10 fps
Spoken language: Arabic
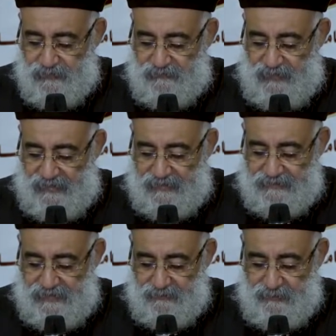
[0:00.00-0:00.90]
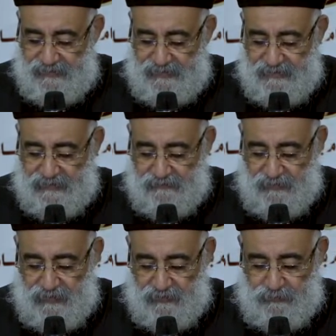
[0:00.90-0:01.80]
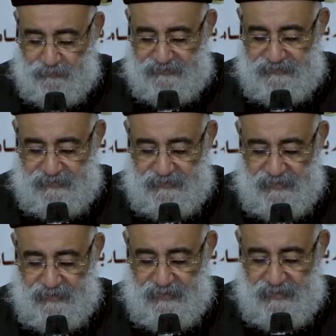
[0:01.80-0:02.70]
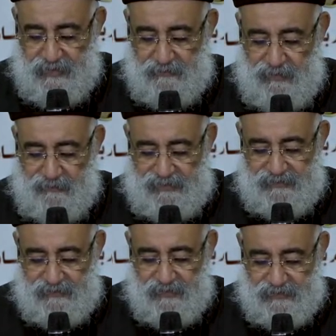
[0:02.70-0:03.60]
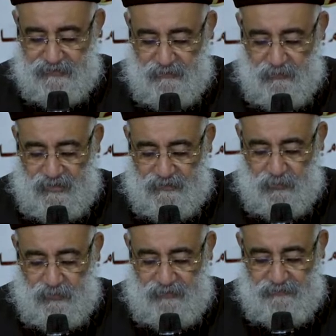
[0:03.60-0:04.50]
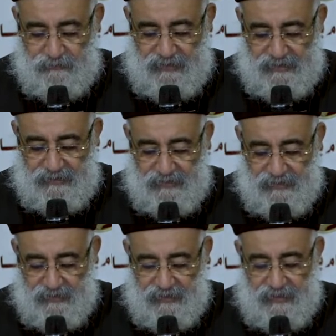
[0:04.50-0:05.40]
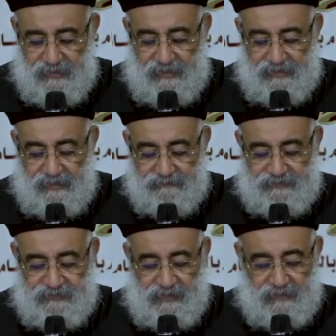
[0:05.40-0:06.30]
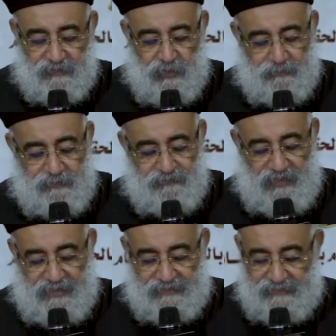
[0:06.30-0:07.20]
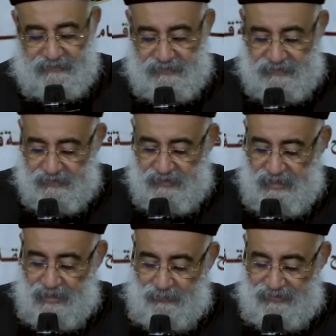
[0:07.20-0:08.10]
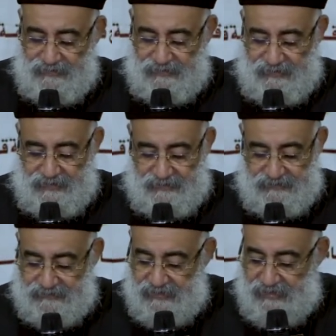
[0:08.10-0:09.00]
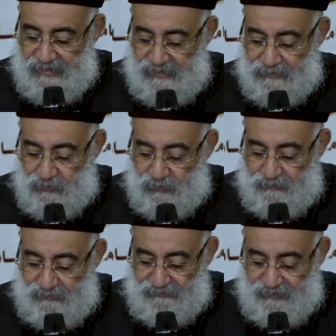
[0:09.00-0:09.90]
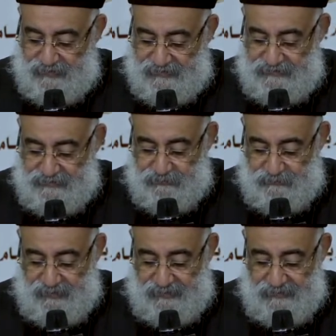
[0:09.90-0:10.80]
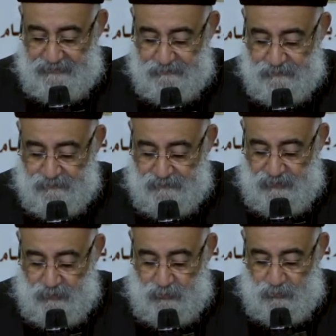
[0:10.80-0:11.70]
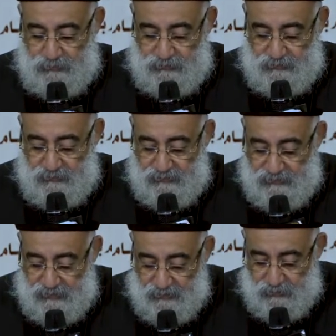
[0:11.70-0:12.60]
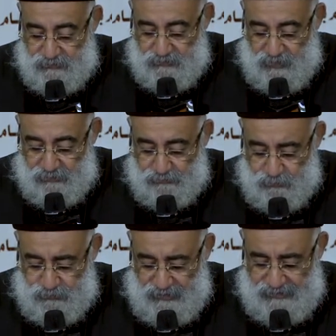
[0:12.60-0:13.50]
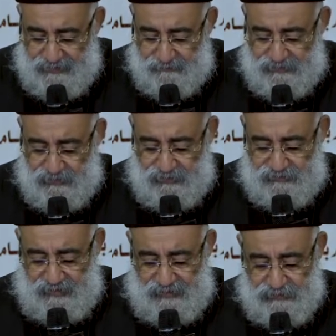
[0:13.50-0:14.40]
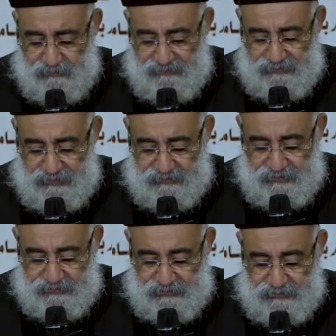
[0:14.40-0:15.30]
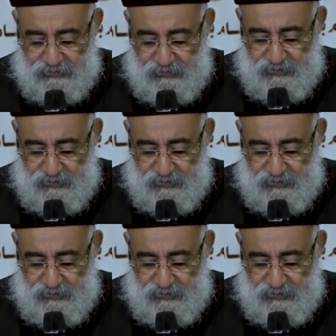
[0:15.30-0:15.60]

في آخر ترم بدأت أفكر في مصيري ما بعد الدراسة وكان كل اللي في دماغي نفسي أترهبن في حياة الدير أو حتى التكريس كان كل ما الفكرة تيجي في دماغي كنت كنت أرفضها أيام الدراسة علشان ما تشتتش